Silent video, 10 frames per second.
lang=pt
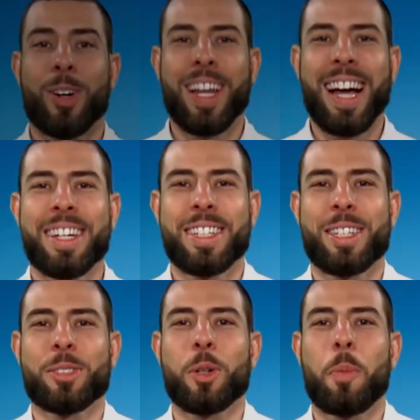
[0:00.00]
Olá,
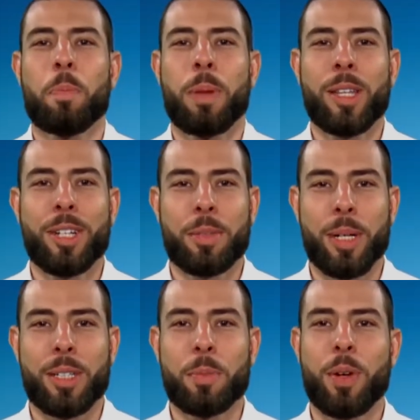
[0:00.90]
eu sou Pedro
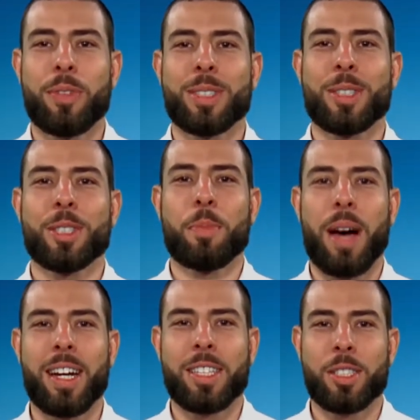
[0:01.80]
Hermano, professor de
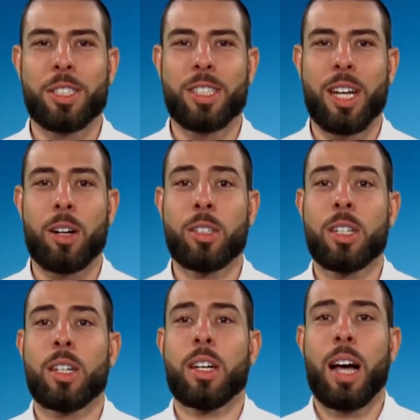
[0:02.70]
marketing digital
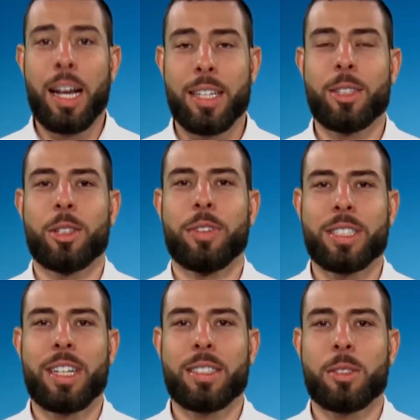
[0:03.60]
aqui da
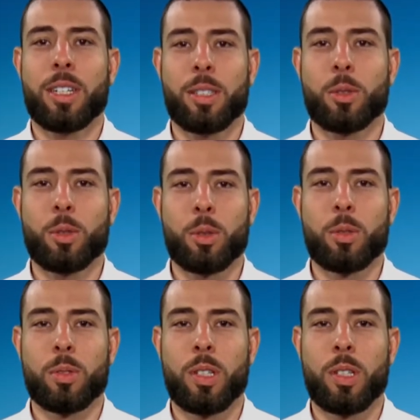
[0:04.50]
Universidade de São Caetano do Sul.